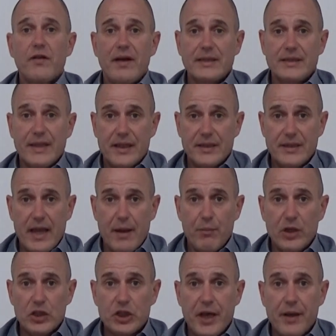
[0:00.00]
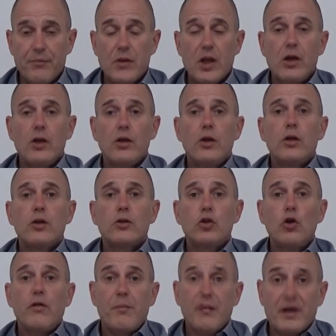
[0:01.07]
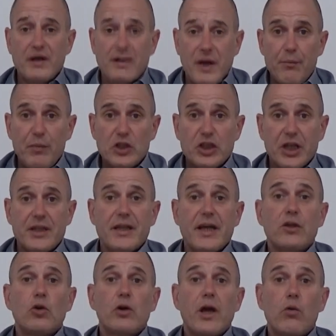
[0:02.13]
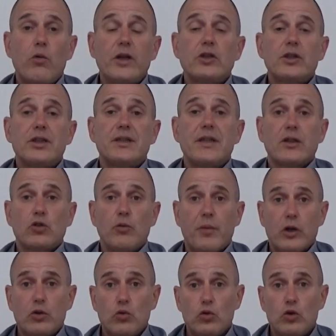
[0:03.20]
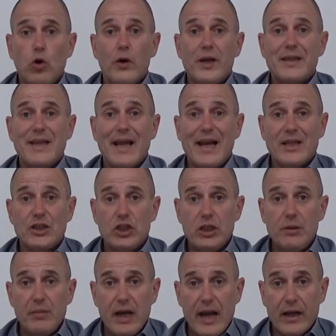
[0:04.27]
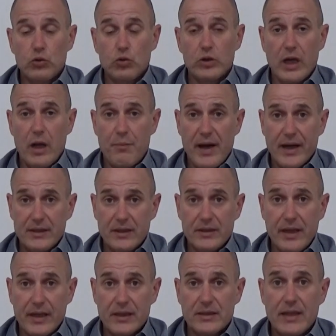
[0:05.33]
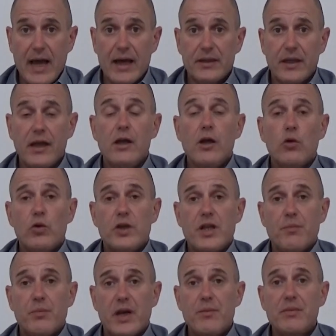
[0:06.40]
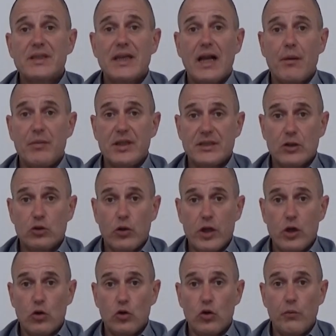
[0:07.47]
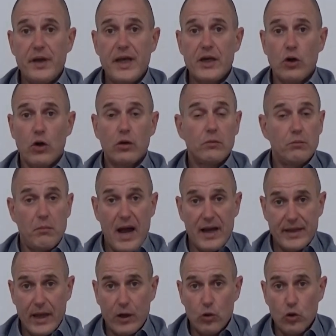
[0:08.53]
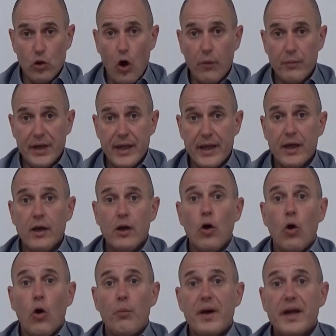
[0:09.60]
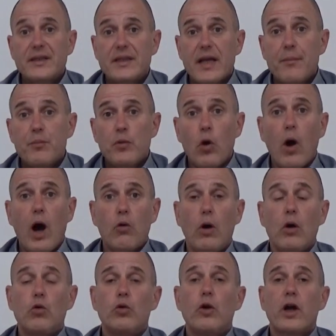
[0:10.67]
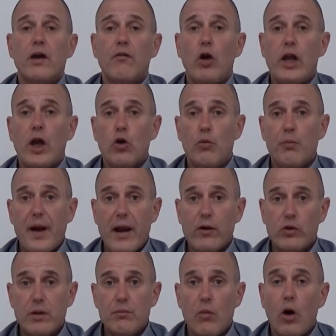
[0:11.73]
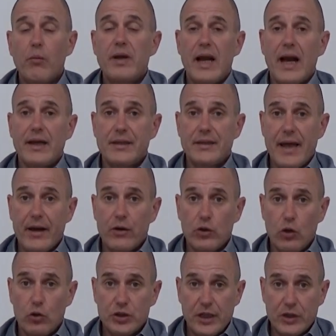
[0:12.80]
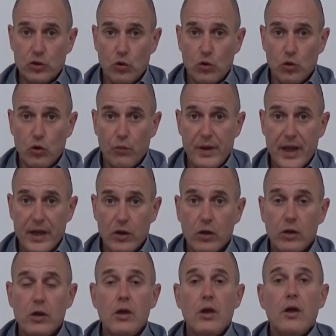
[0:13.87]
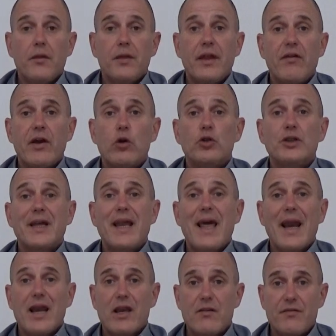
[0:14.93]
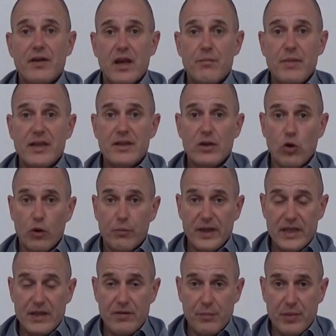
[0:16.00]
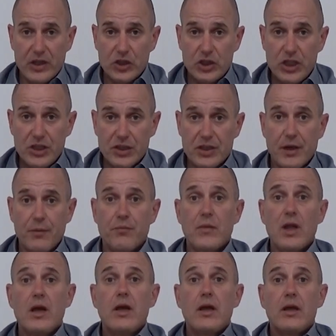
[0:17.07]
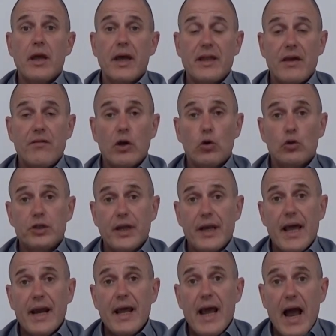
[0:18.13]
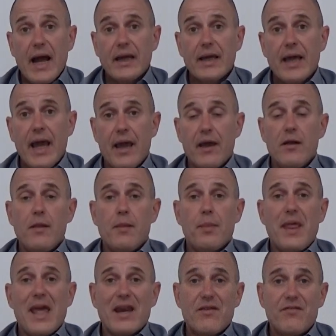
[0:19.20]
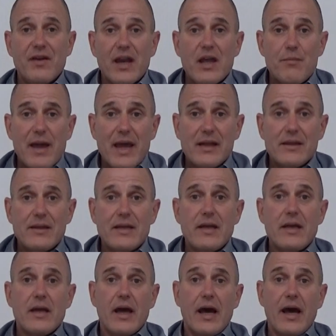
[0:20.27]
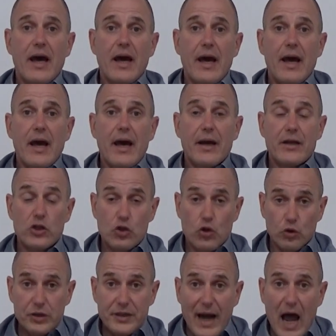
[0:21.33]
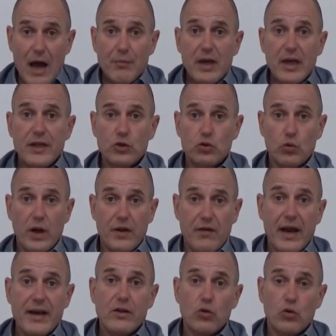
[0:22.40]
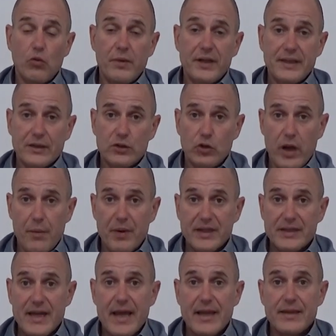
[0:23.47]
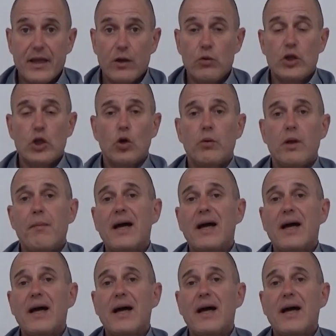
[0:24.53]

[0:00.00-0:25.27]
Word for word: deve essere semplice, dove per semplice intendo che questi sia soprattutto intellegibile a tutte le parti interessate, quindi in primis all'amministratore di condominio, ma anche ai condomini o per esempio a qualcuno che voglia comprare un immobile all'interno dello stesso condominio. Deve contenere riferimenti normativi precisi e deve contenere anche dei riferimenti eh, riscontrabili sulla varia documentazione presente, quindi non mi